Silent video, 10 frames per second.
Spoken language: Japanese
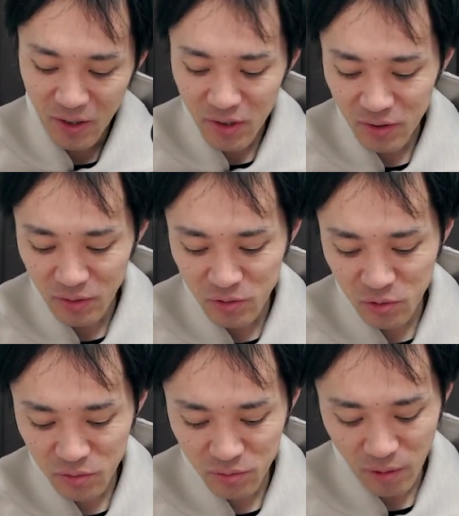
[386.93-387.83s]
なんで
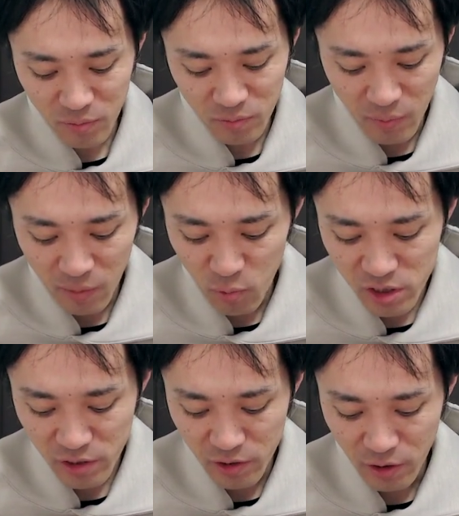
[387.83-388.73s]
作る、多分まあも
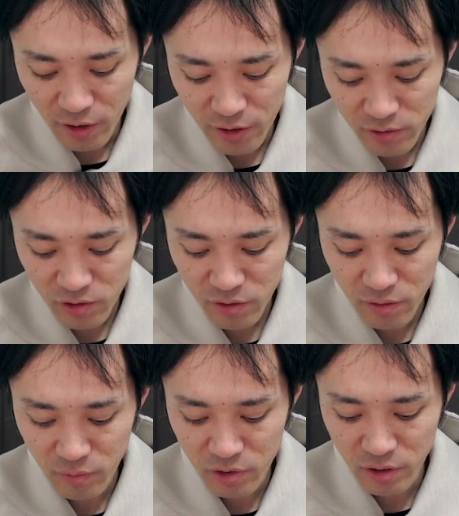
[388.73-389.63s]
しかしたら開発してる
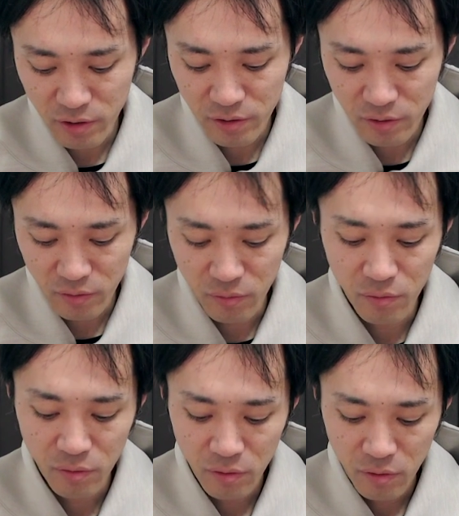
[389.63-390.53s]
かもしれないですけ
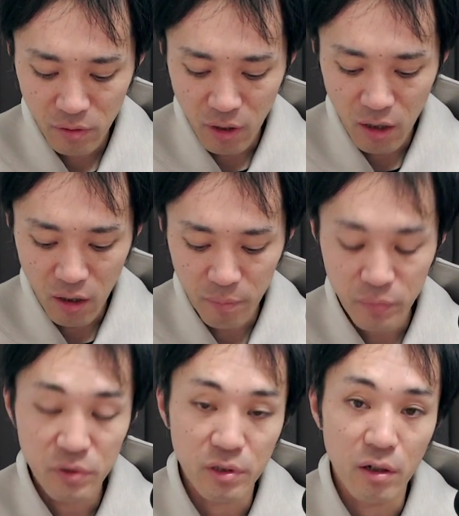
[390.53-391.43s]
ど、
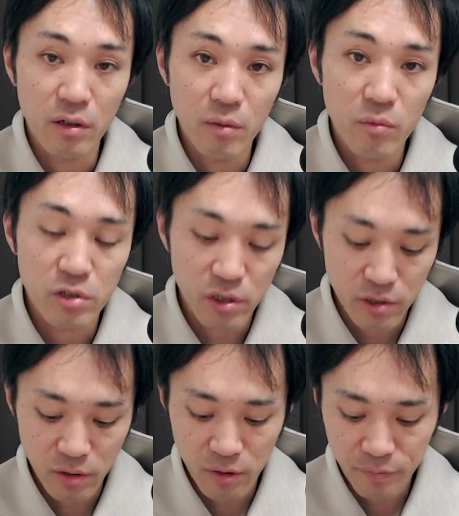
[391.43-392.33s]
アップルさんがね、もしか
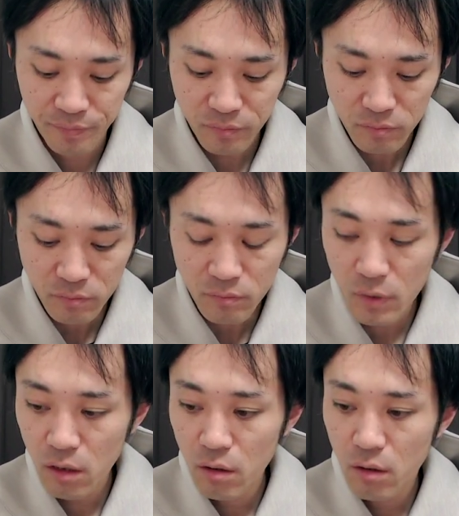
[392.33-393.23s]
したら。
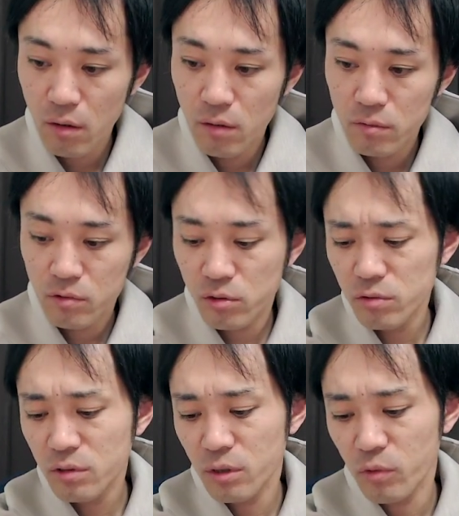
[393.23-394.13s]

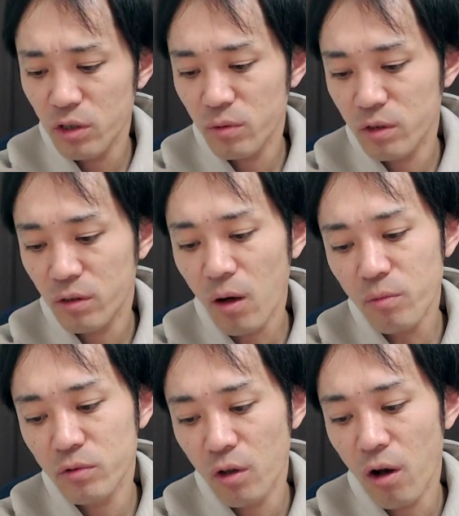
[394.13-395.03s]
作ってもいいと多
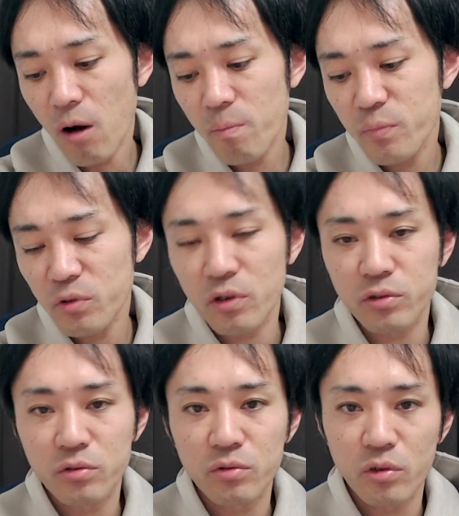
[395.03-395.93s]
分ね、アップル
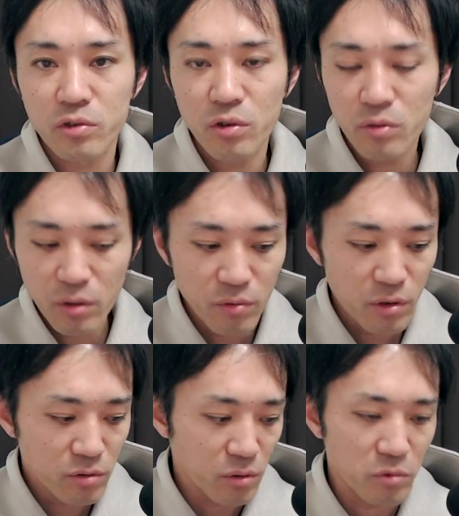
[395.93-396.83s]
が作ったら絶対売
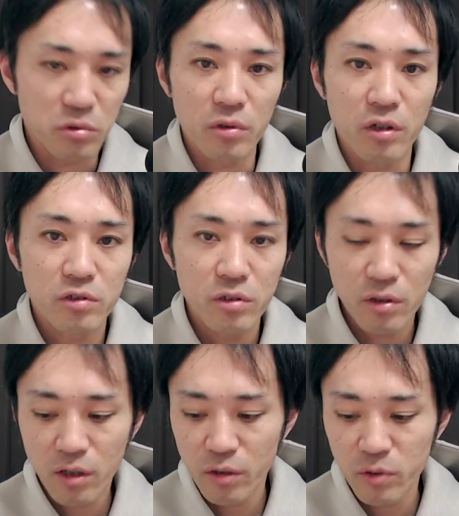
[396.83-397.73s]
れると思うんですよね。絶
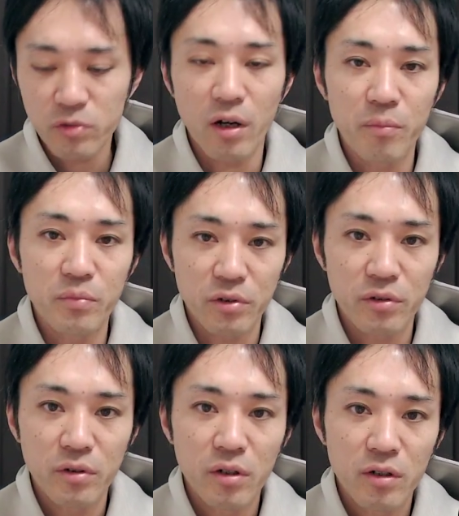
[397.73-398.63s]
対買いますよ、
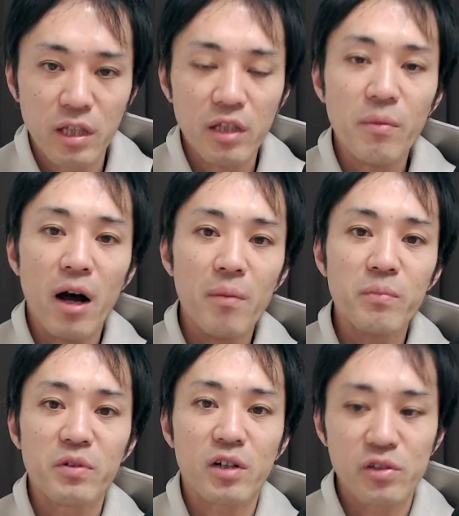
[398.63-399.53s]
アップル。で、今、
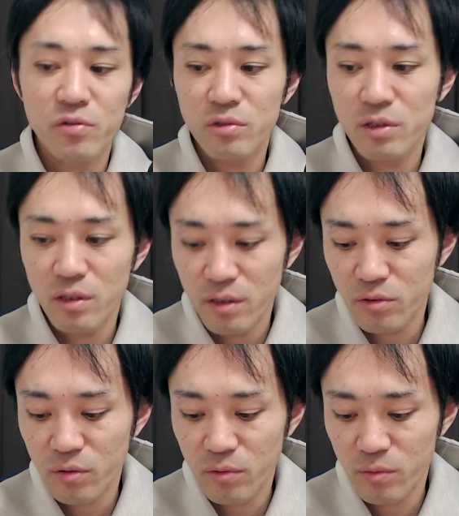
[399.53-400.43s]
アップルが純正で
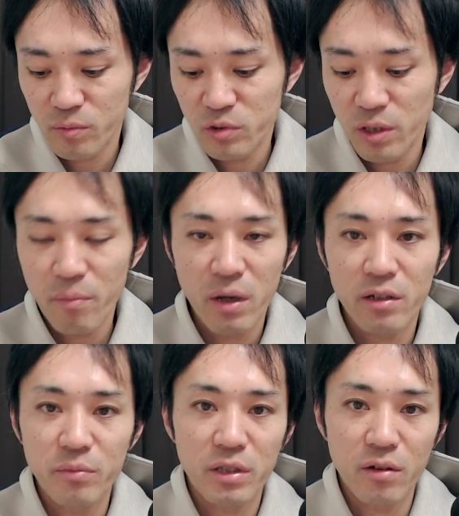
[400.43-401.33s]
それを無線
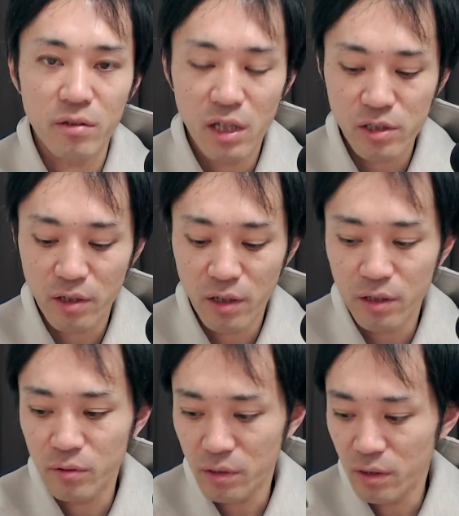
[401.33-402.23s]
マイクみたいなの出してな
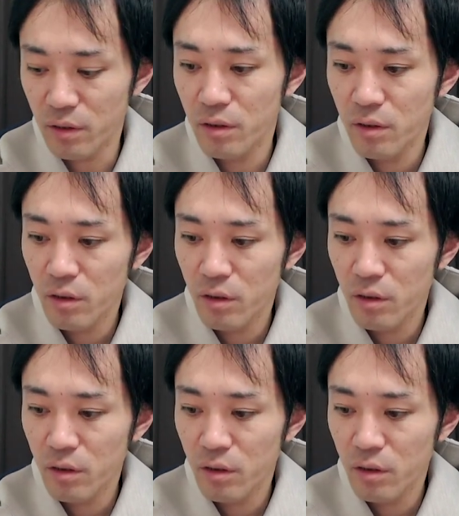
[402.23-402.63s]
いので、